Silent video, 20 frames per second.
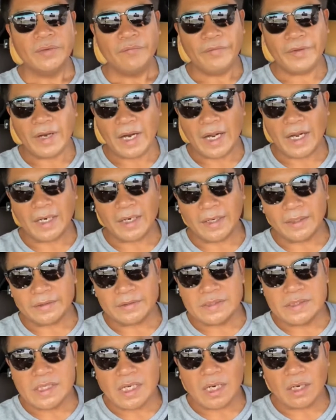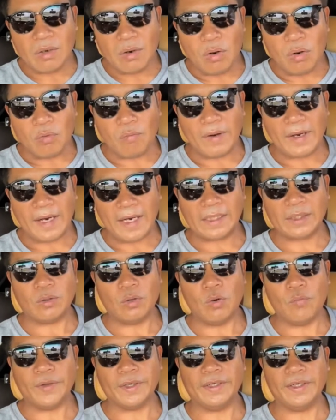เวลาเชื้อโรคไวรัสโค
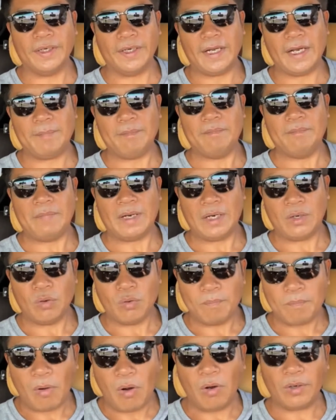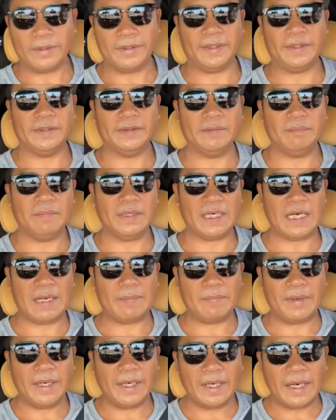วิด เนี่ยนะครับมันลงปอดเนี่ย มันจะ
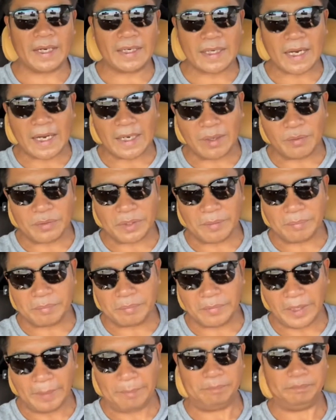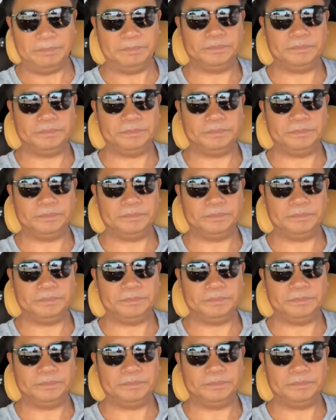ทำให้ร่างกายเราเนี่ย เก็บ